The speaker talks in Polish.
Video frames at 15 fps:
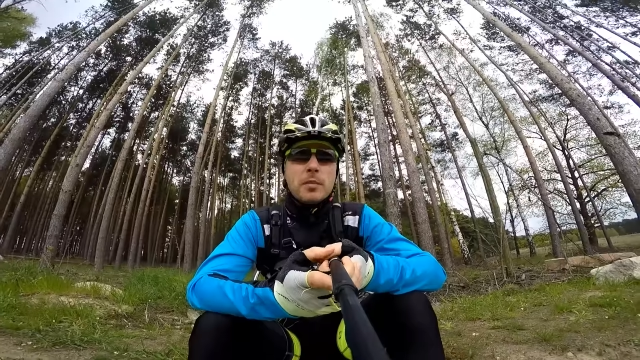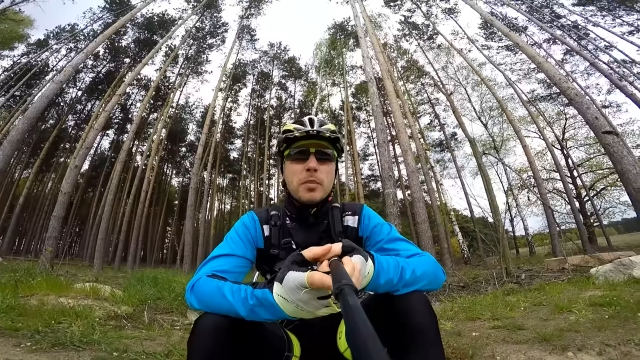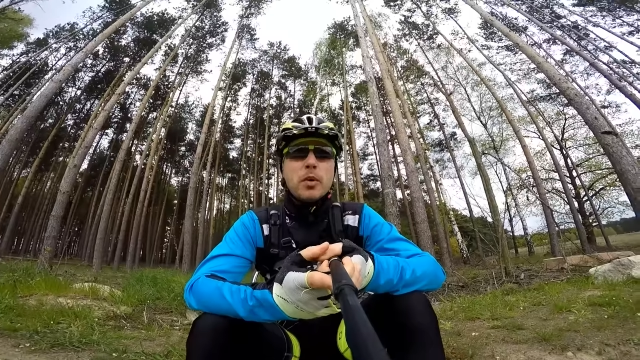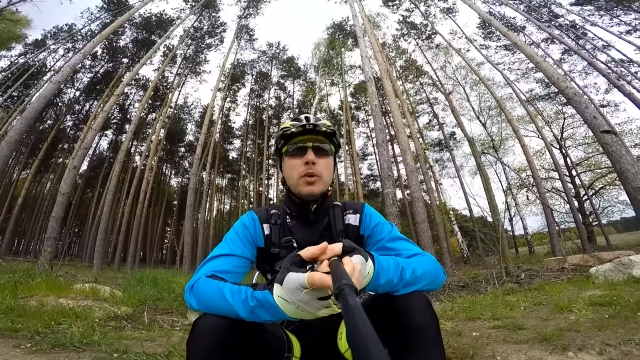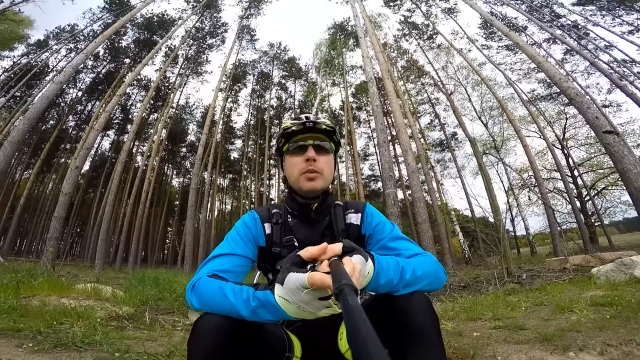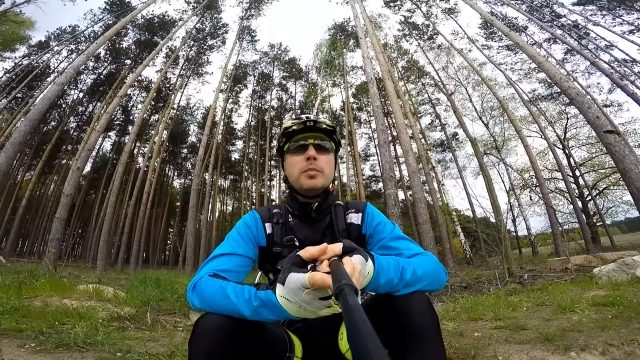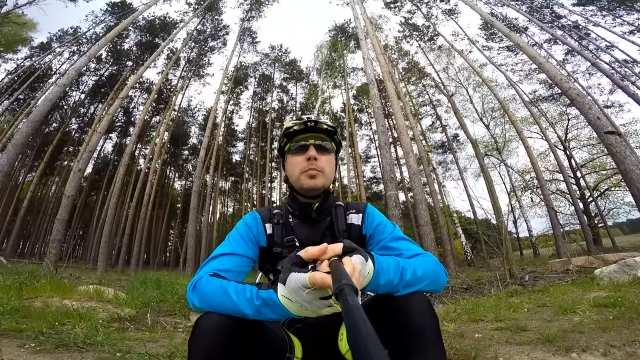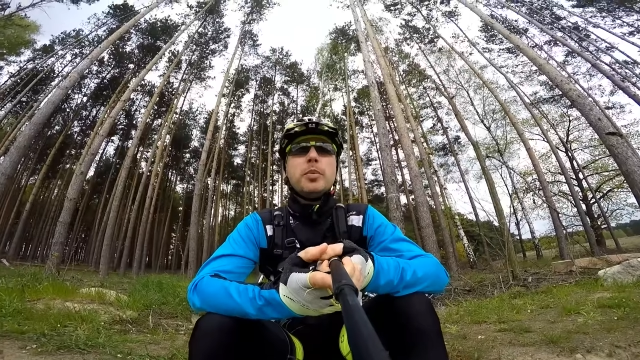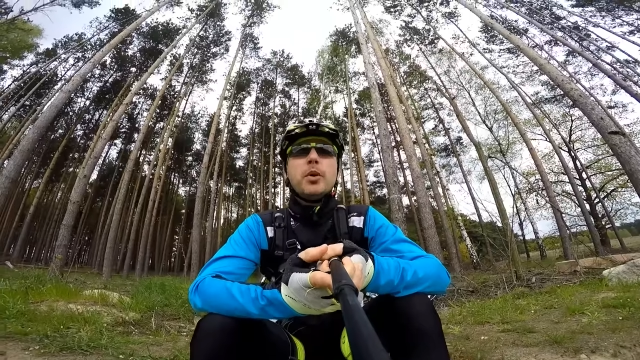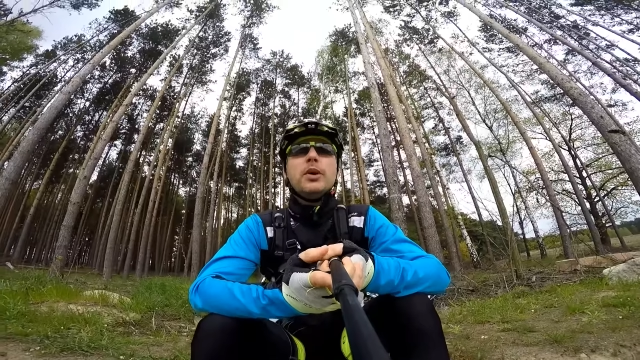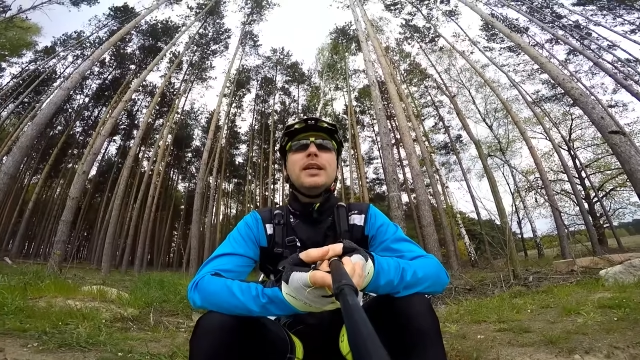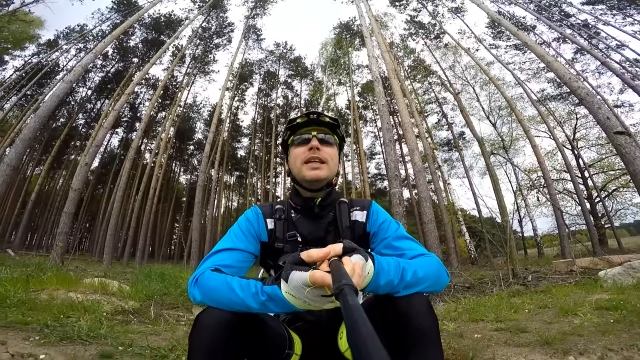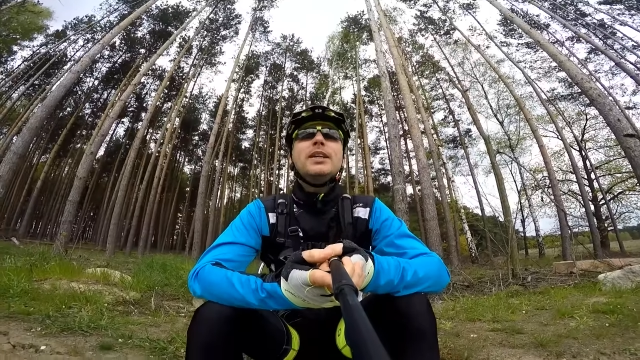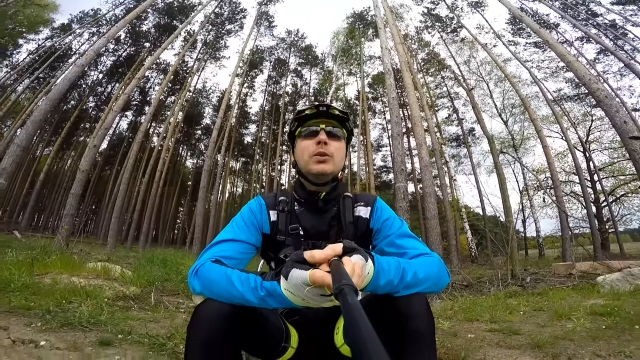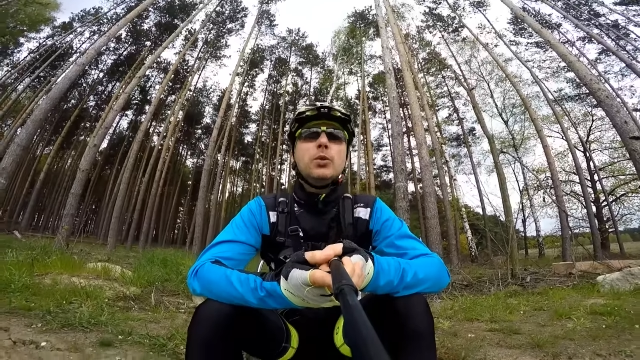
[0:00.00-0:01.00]
Po, po,
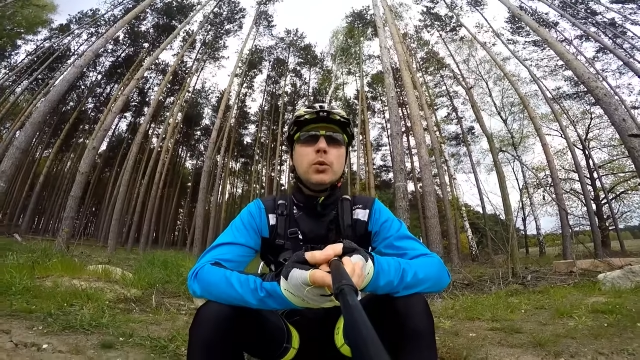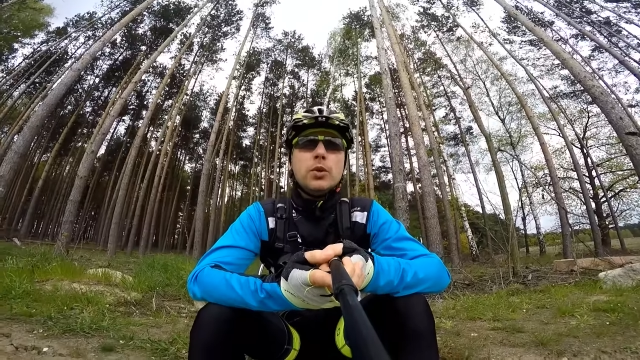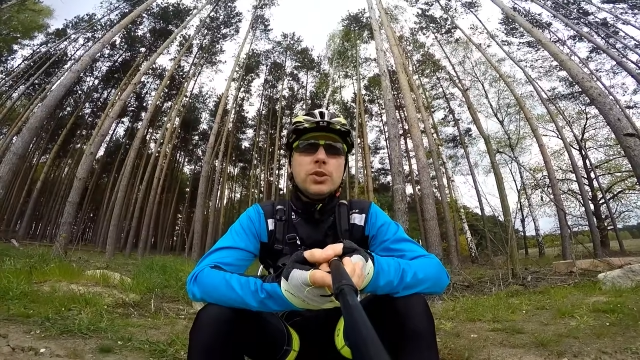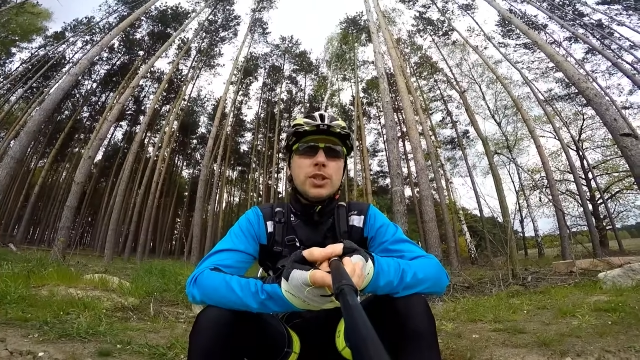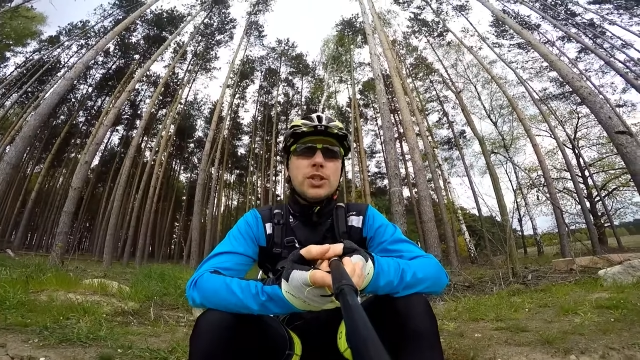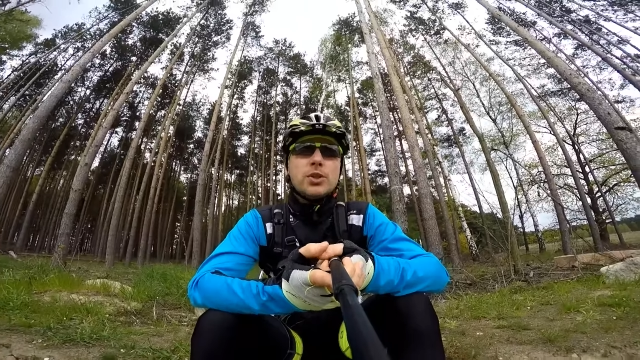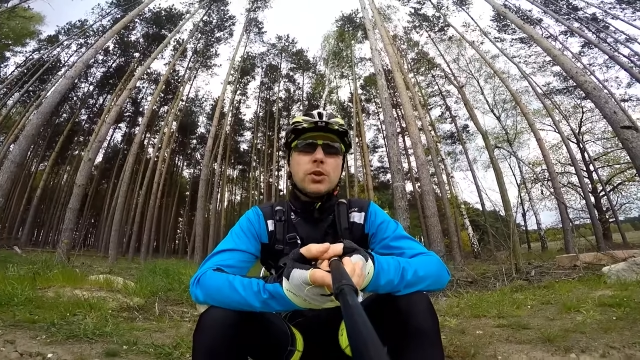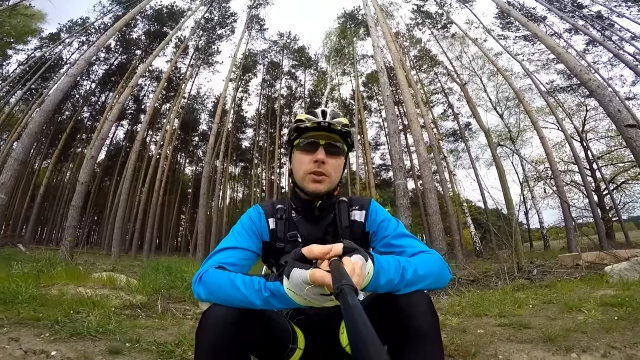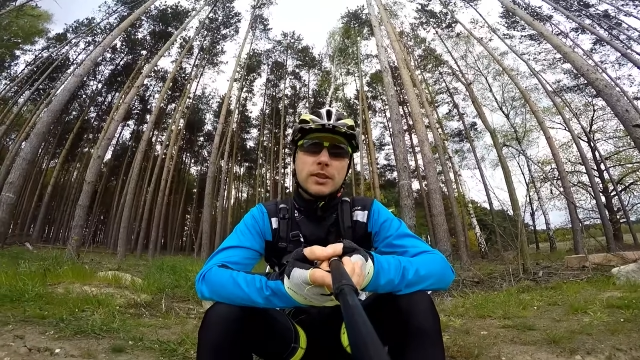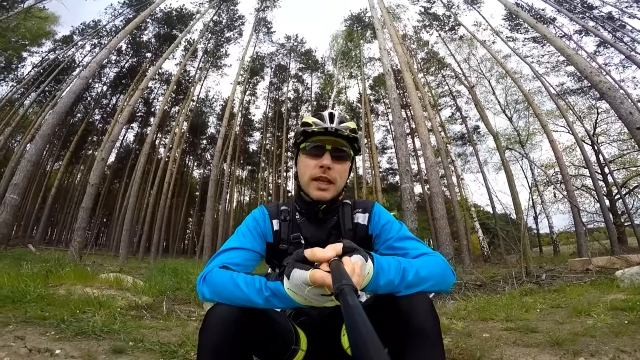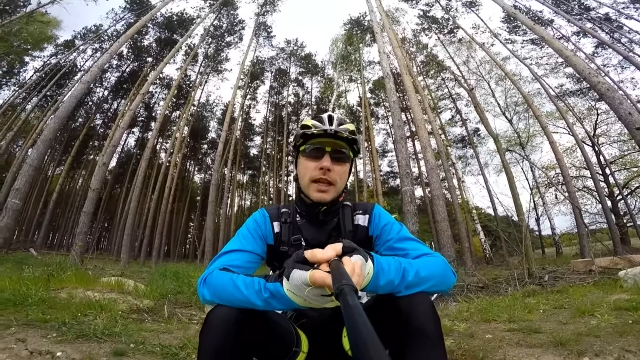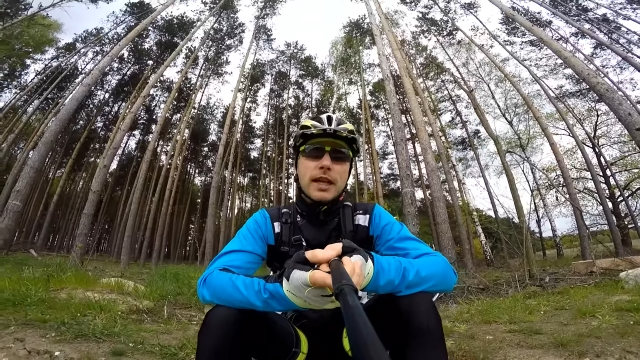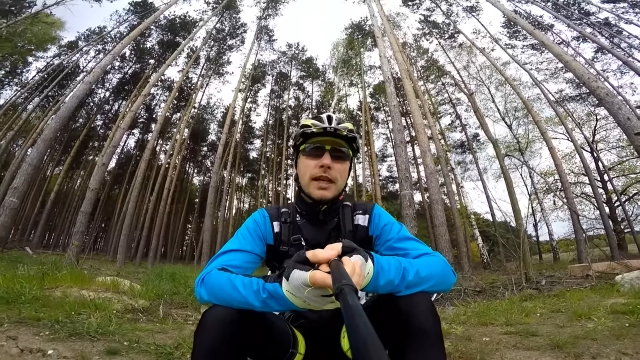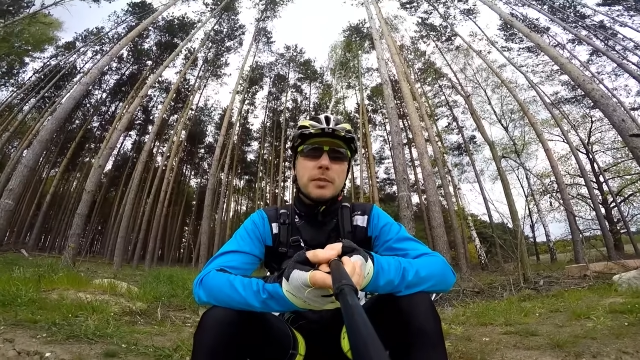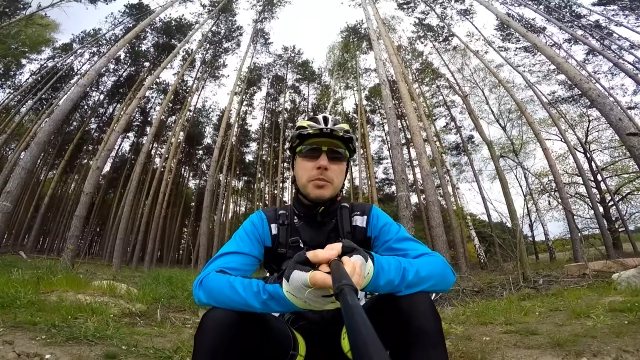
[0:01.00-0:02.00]
ilu
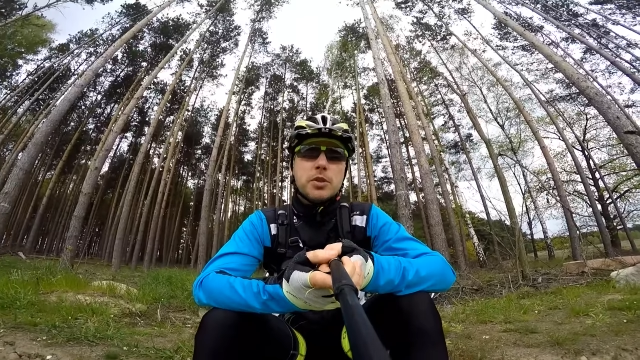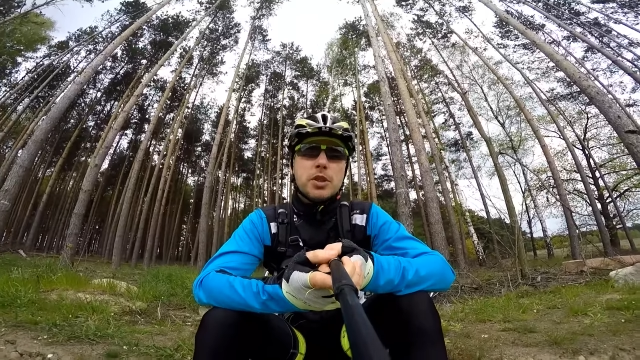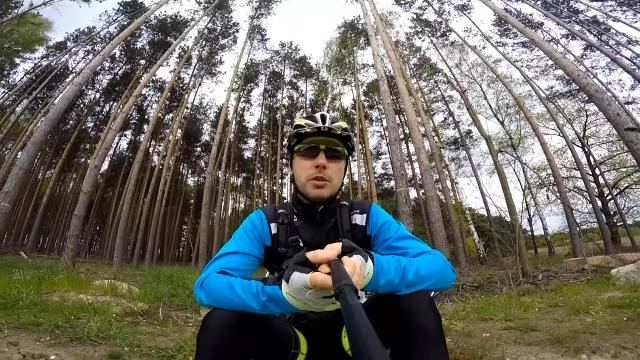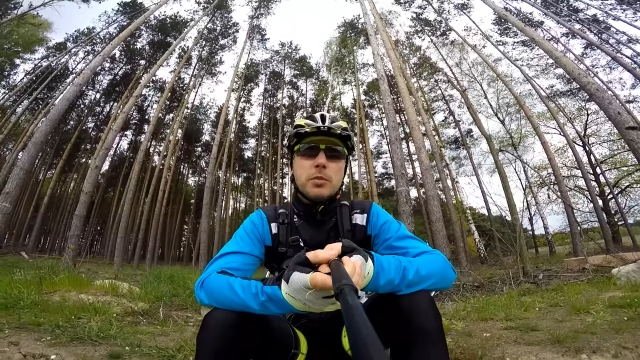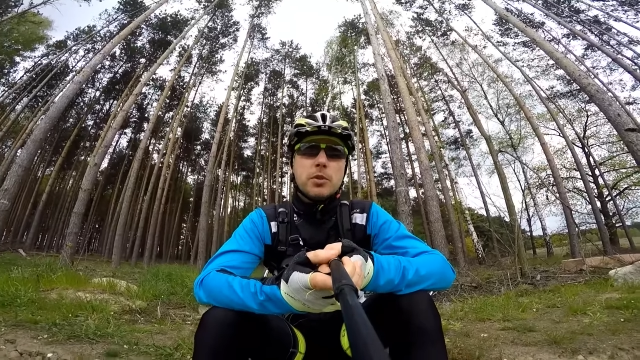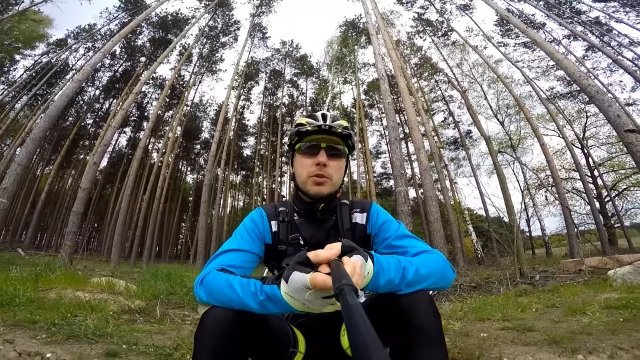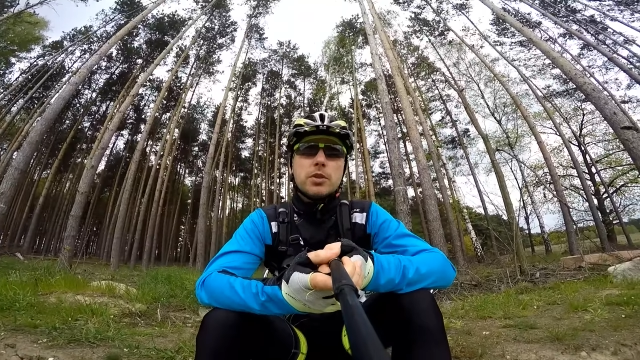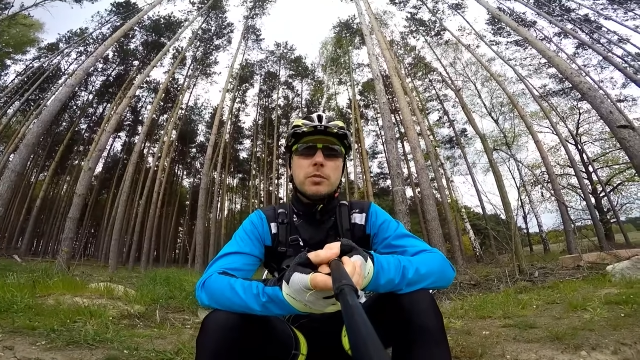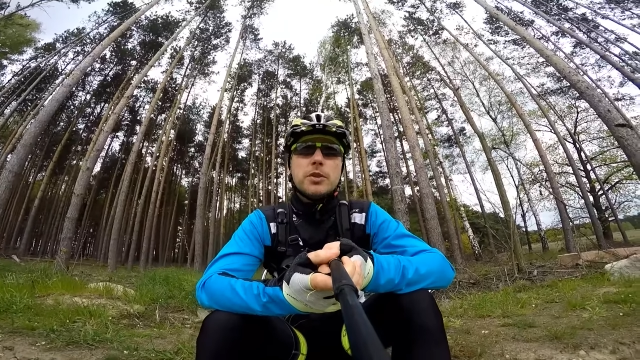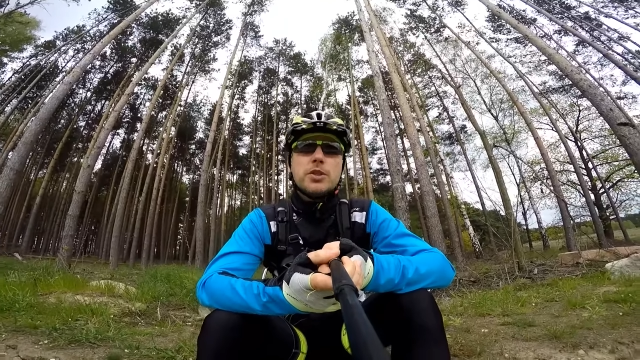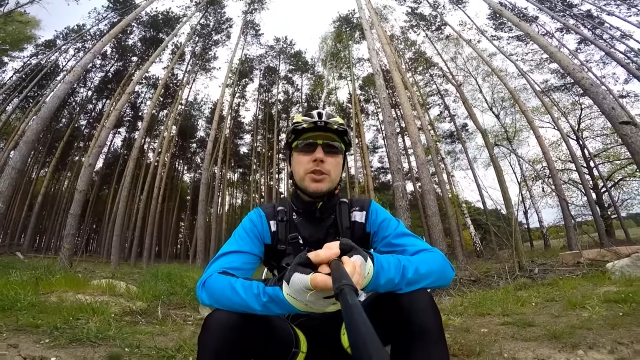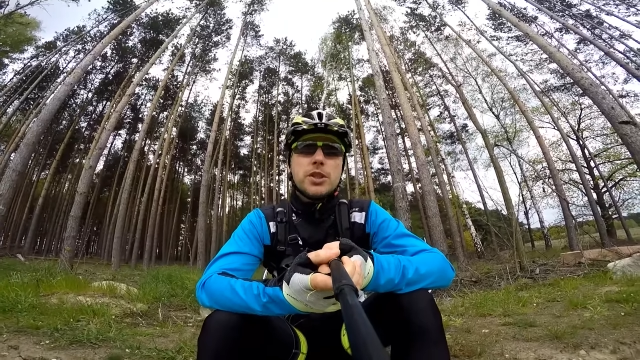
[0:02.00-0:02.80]
dziesiątkach lat myślimy o sobie,